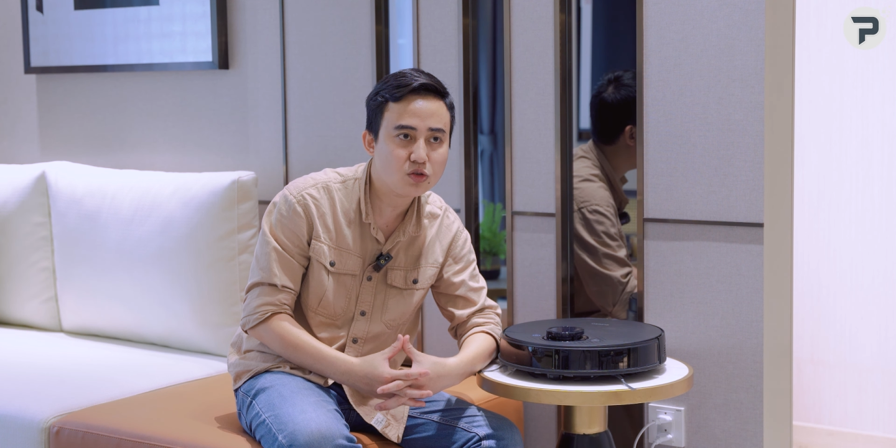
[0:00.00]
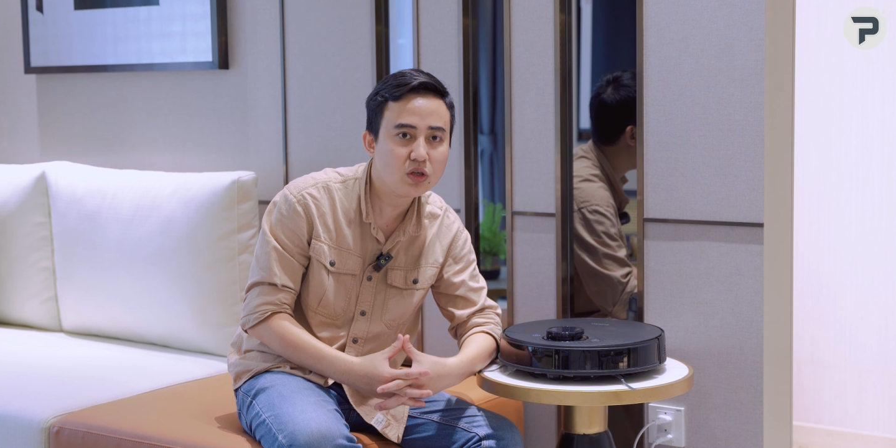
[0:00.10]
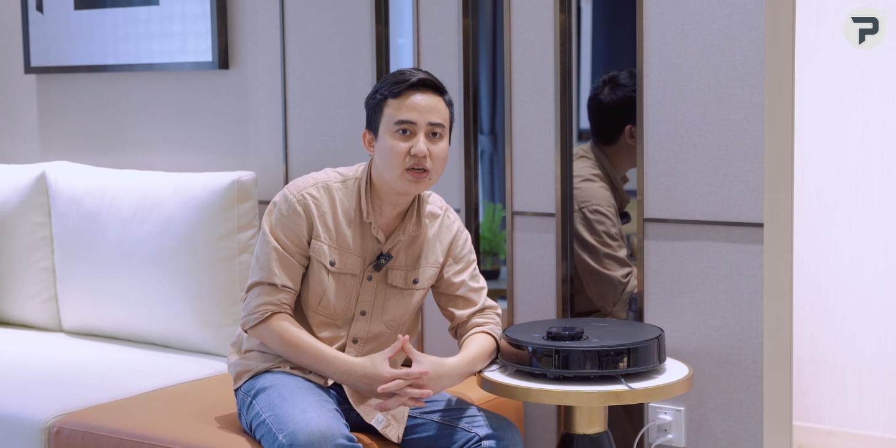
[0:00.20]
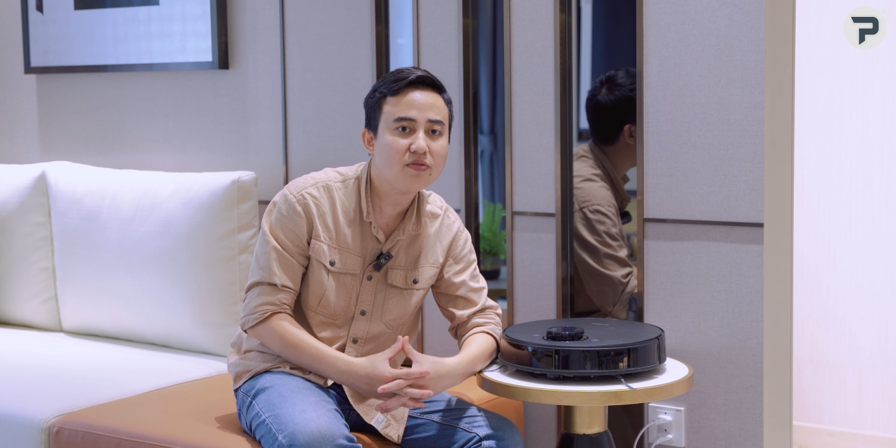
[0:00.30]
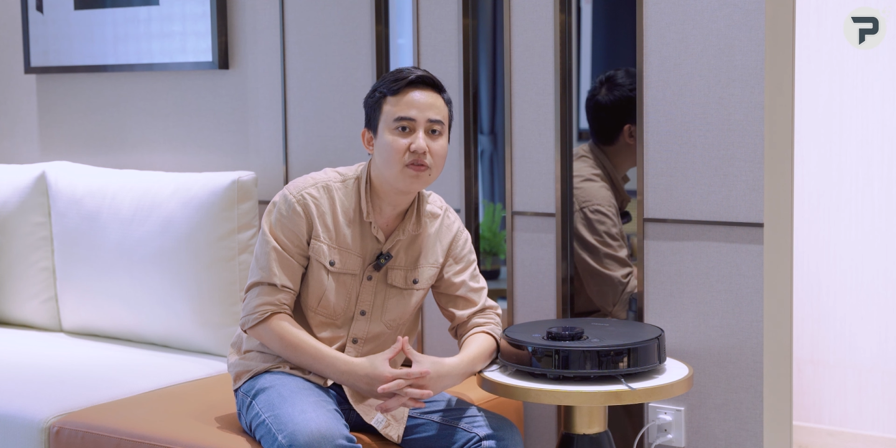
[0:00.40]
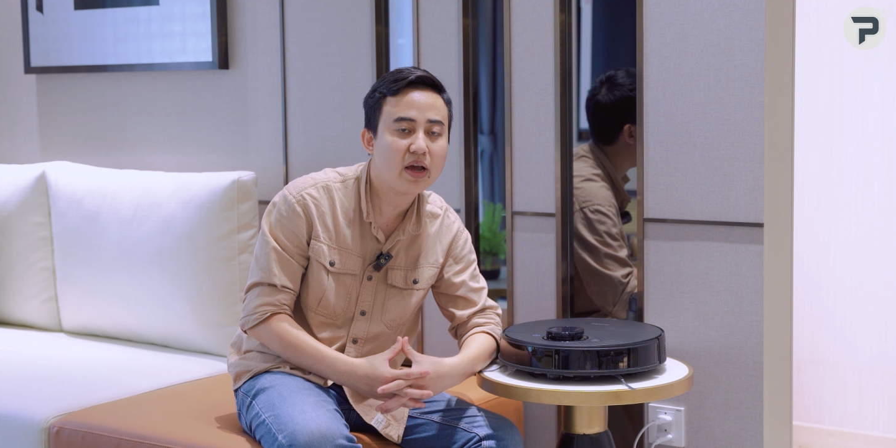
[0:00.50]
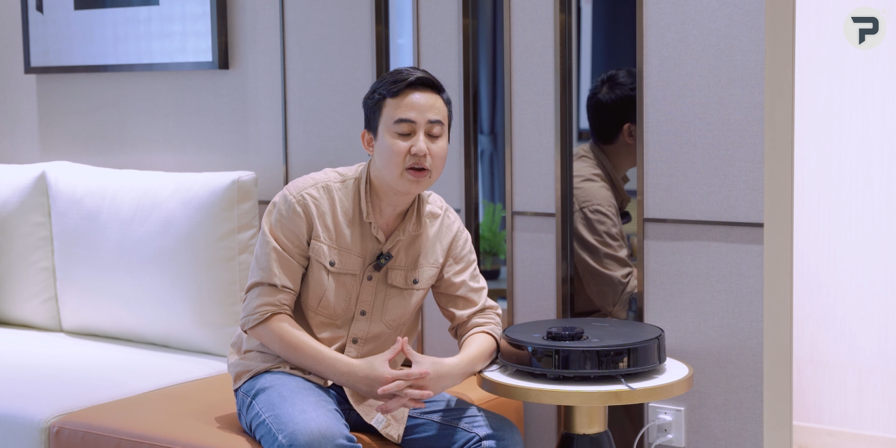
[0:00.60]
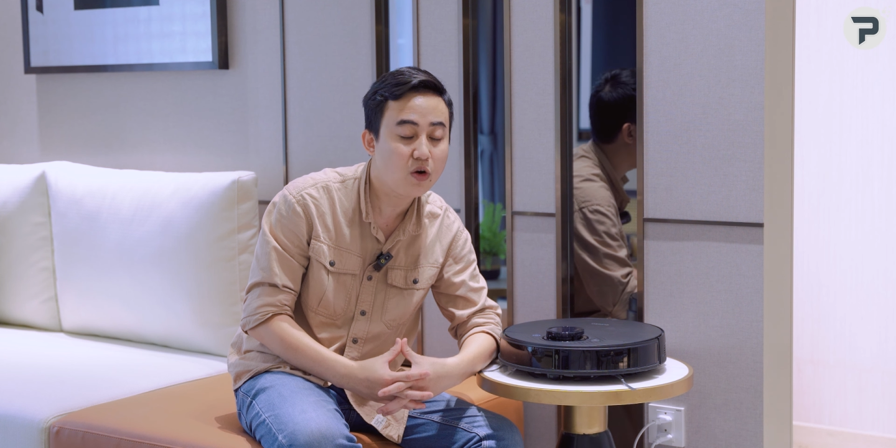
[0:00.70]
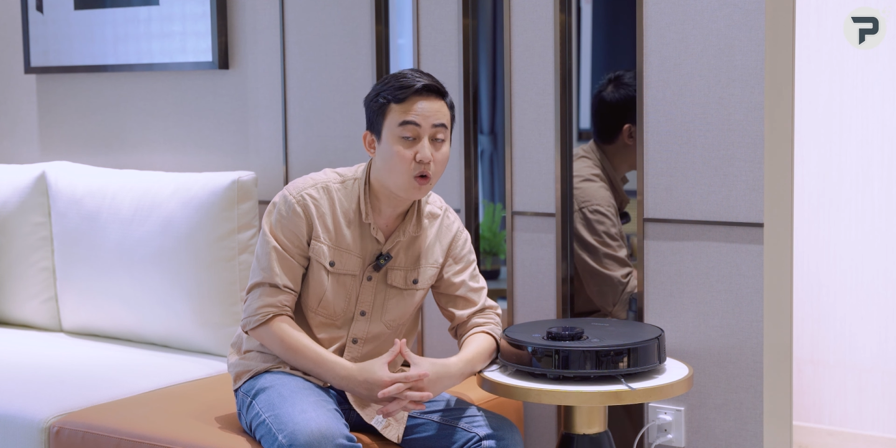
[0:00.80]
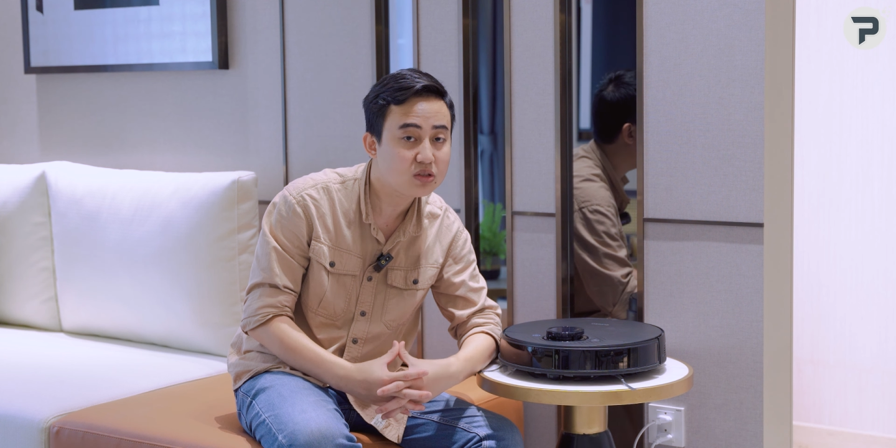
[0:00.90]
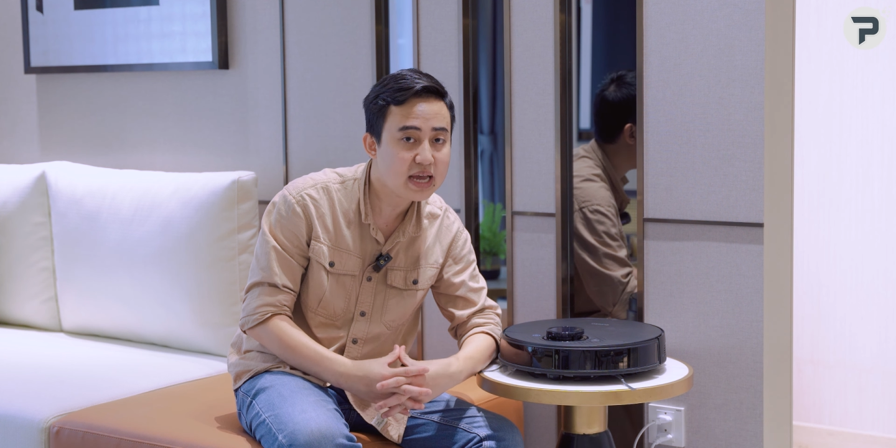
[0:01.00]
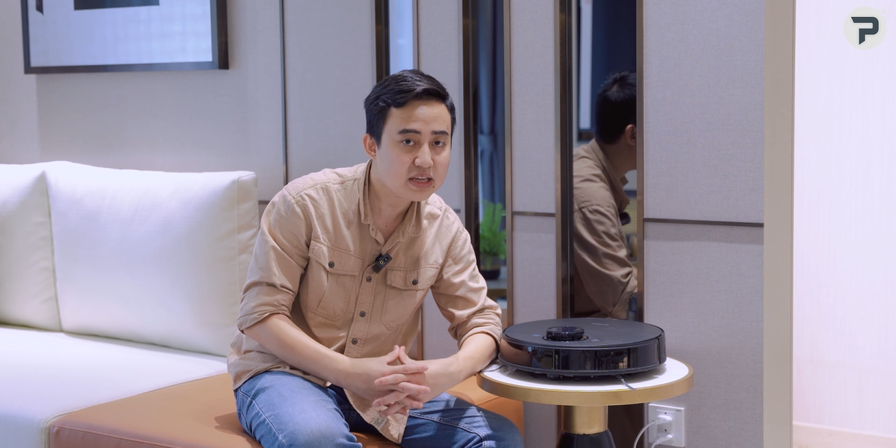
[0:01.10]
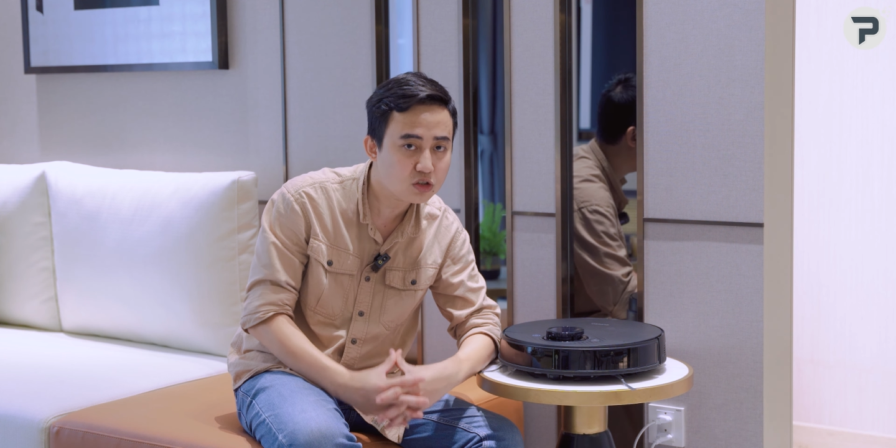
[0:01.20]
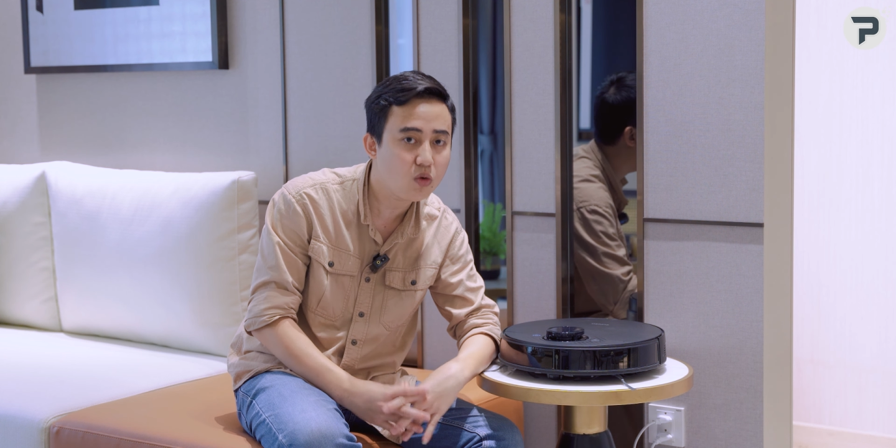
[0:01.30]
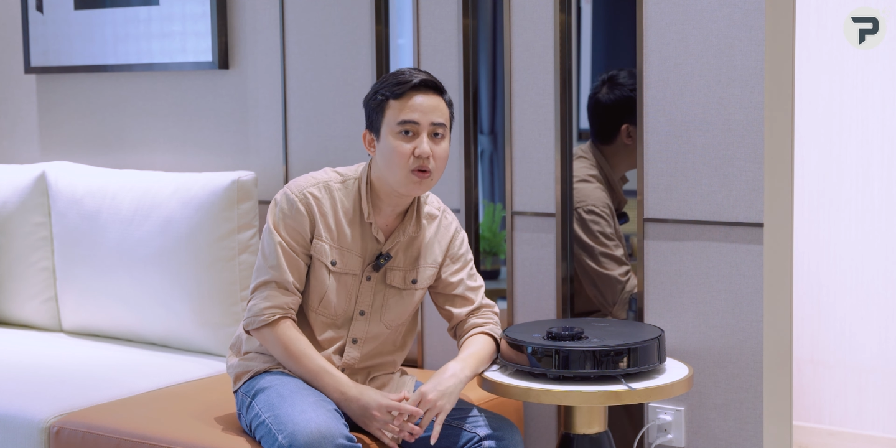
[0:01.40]
chuyên về đồ
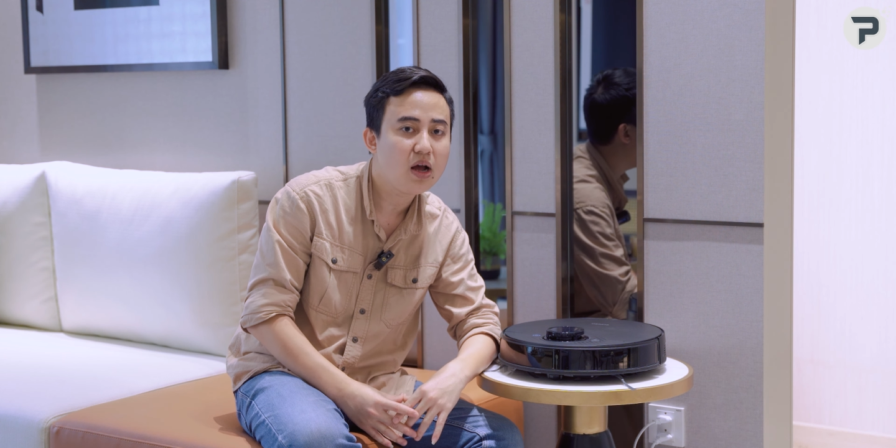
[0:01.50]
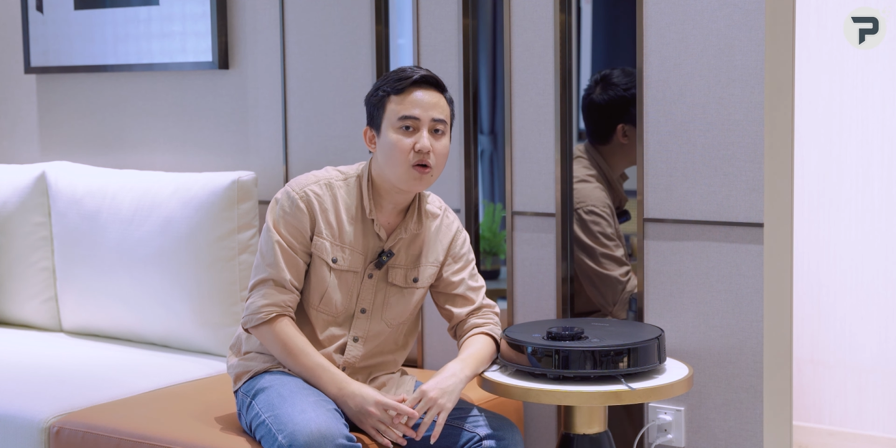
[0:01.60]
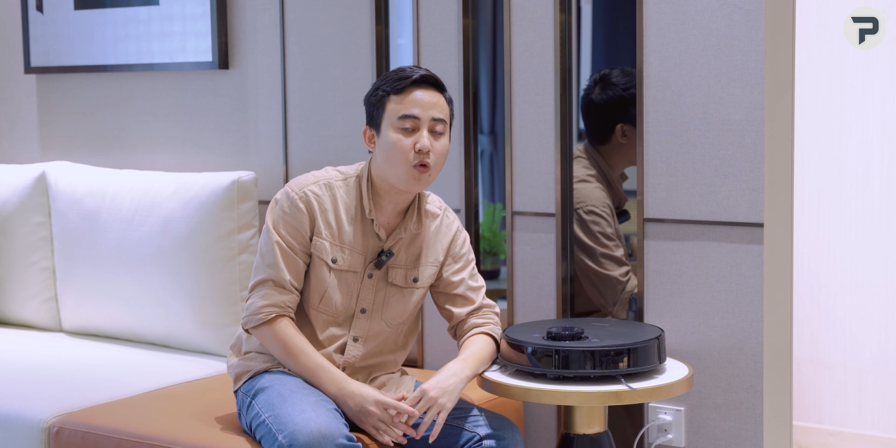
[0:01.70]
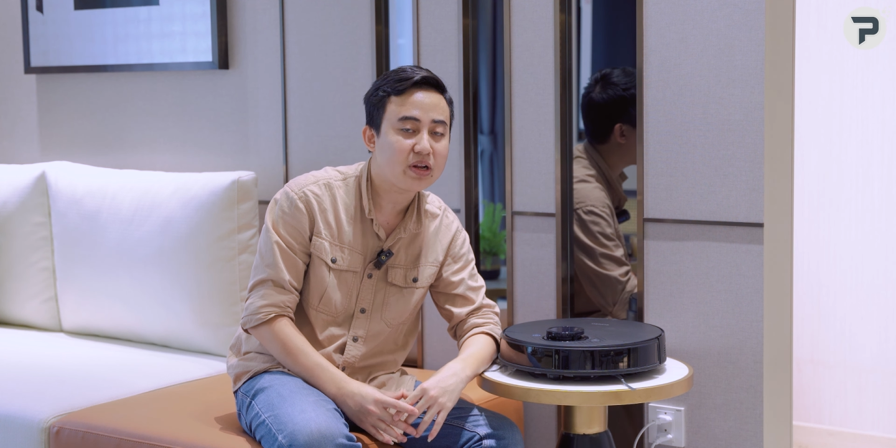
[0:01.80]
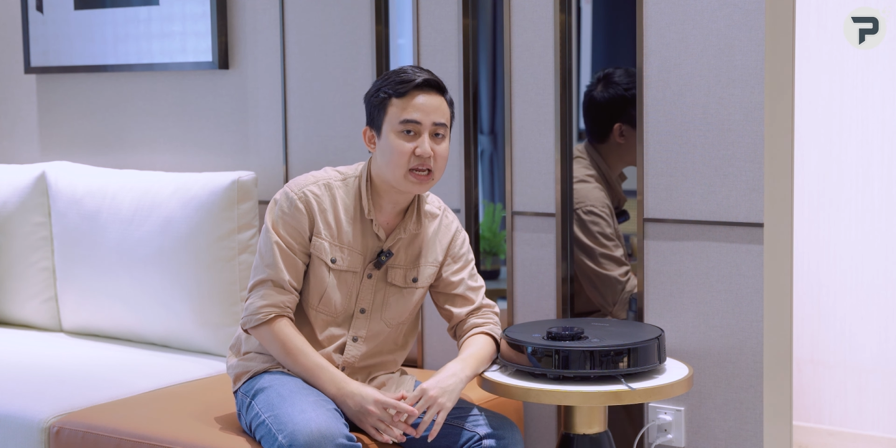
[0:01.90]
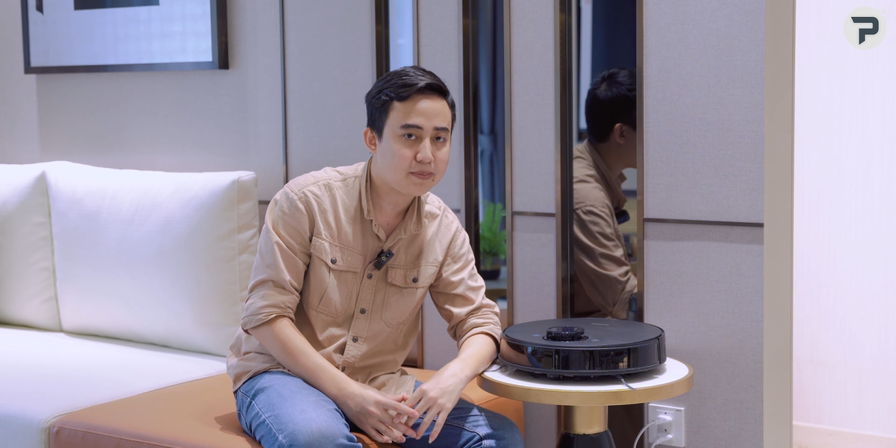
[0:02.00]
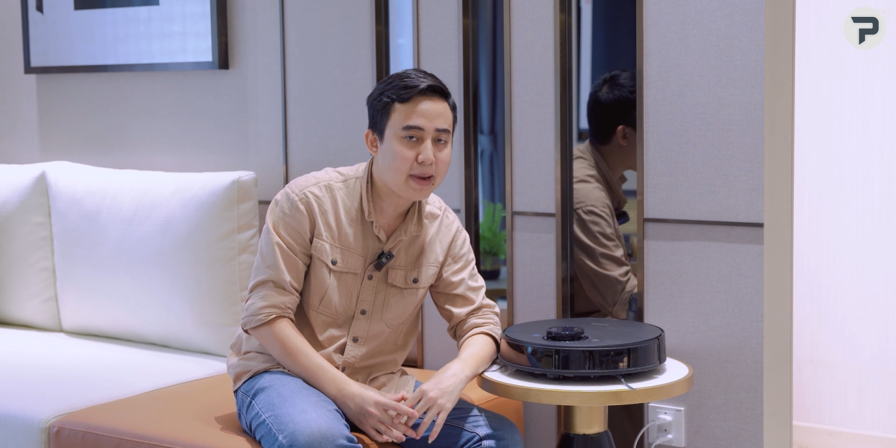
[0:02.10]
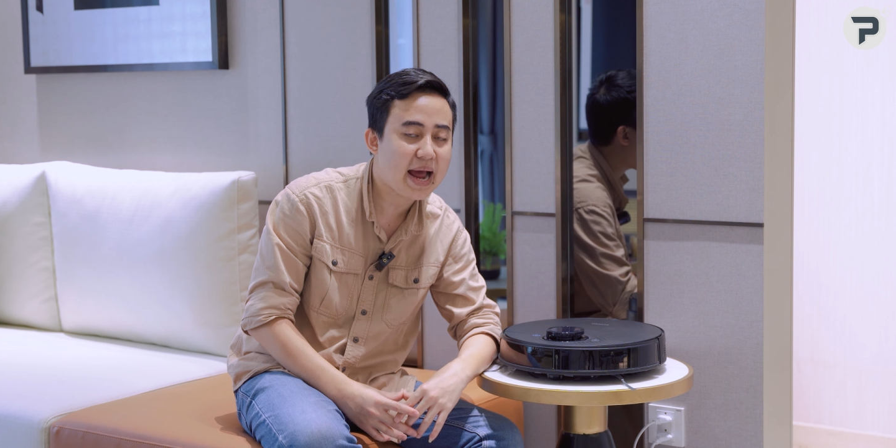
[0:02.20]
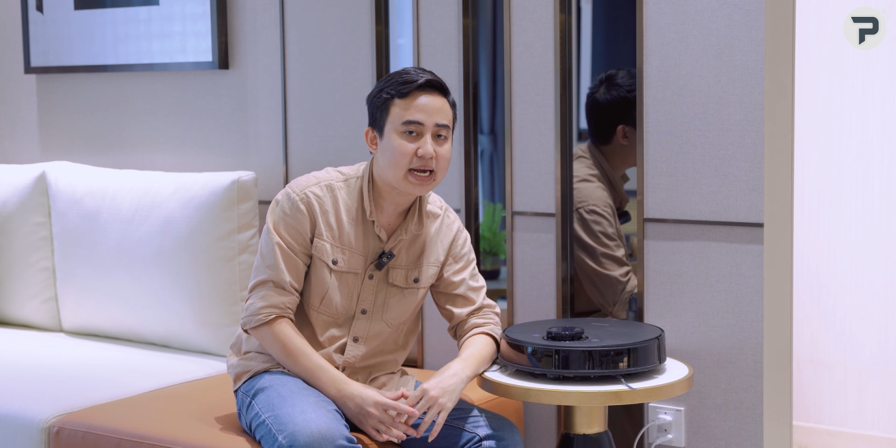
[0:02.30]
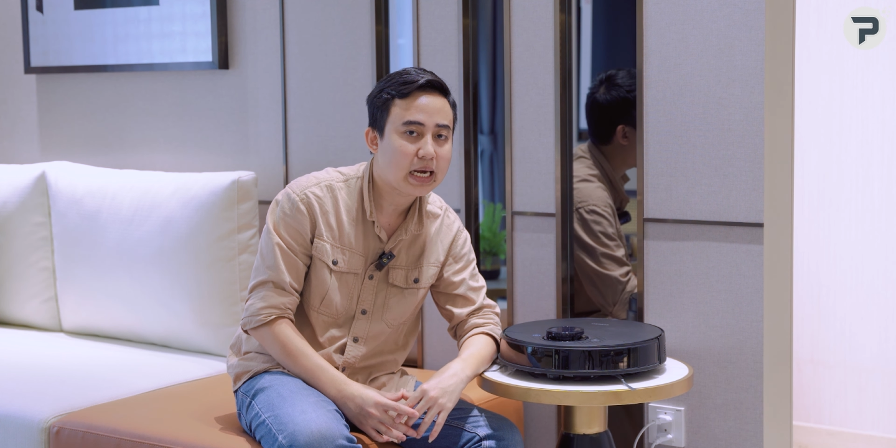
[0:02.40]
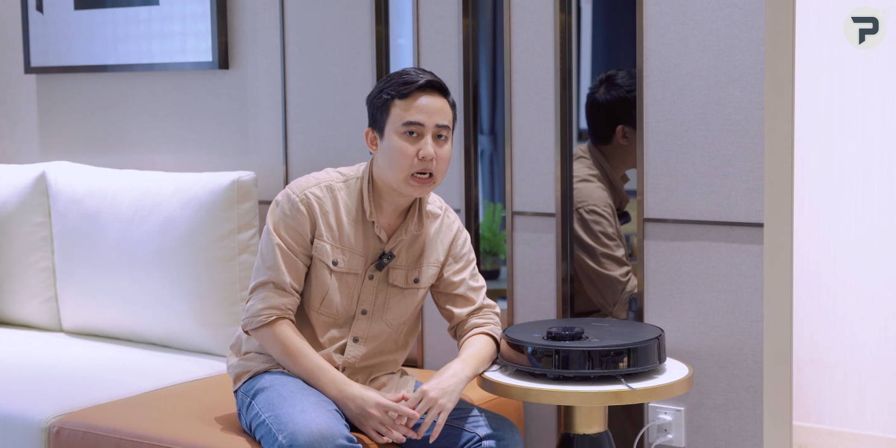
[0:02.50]
gia dụng của Nhật Bản